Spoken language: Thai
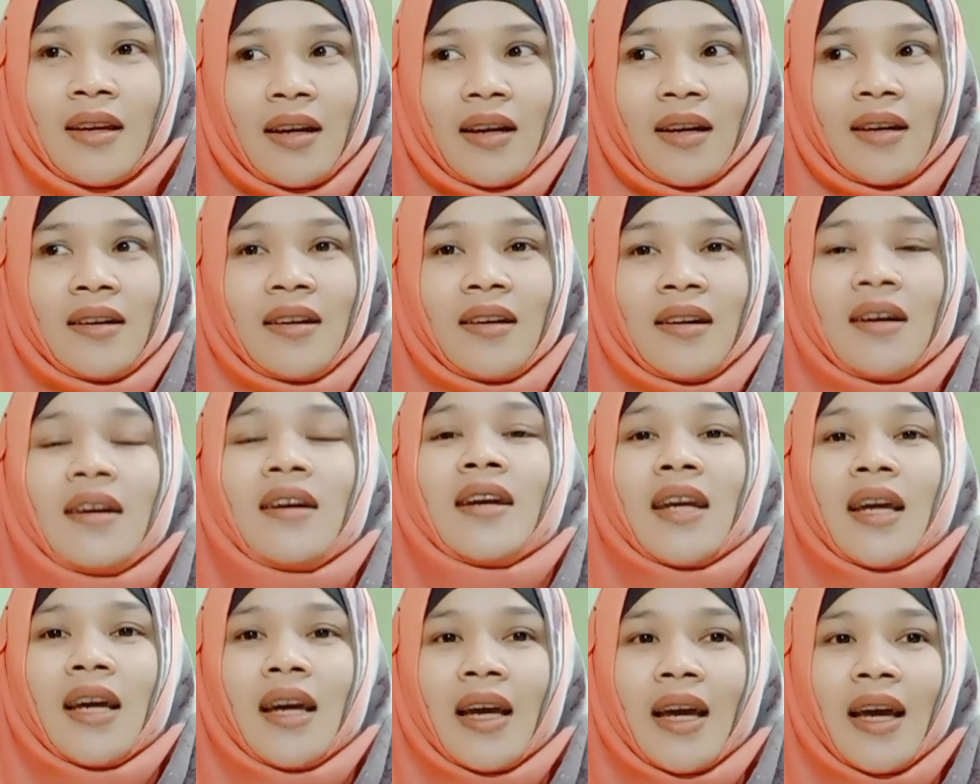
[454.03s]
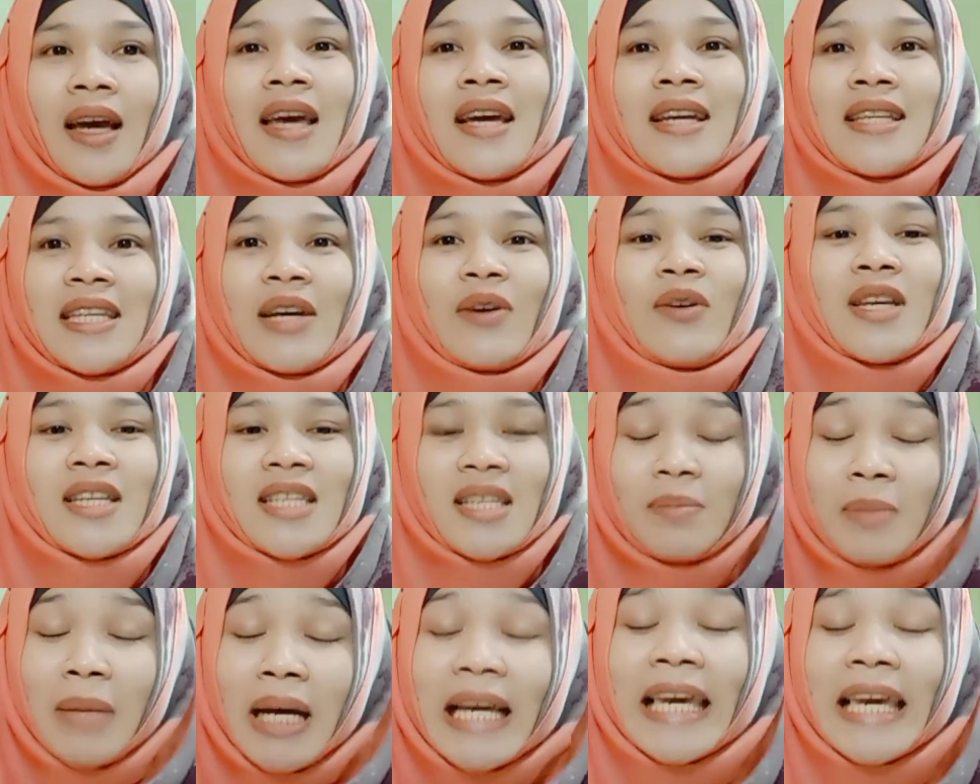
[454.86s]
เออนะคะเจ้าอย่าส
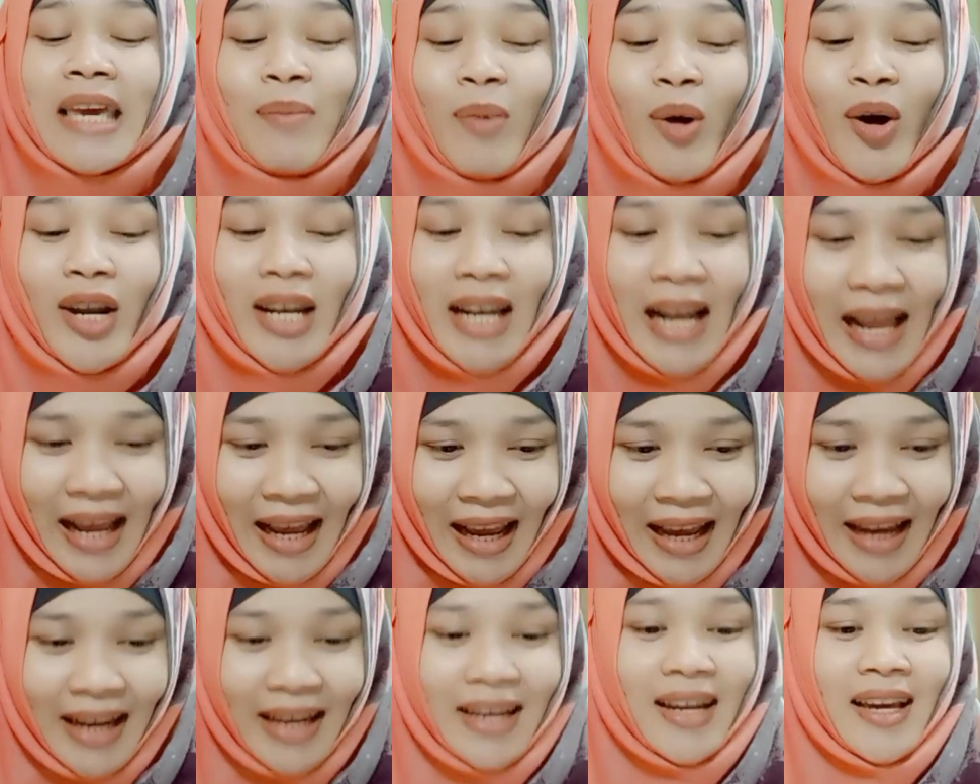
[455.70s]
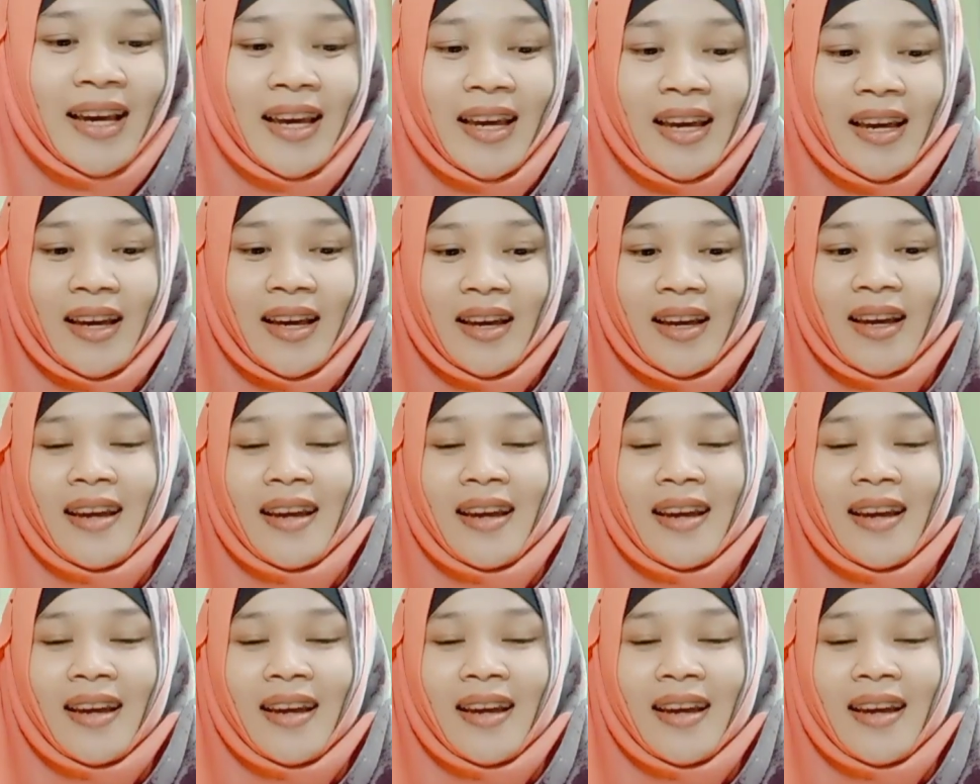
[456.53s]
มือคีย์บอร์ดหลายนะคะ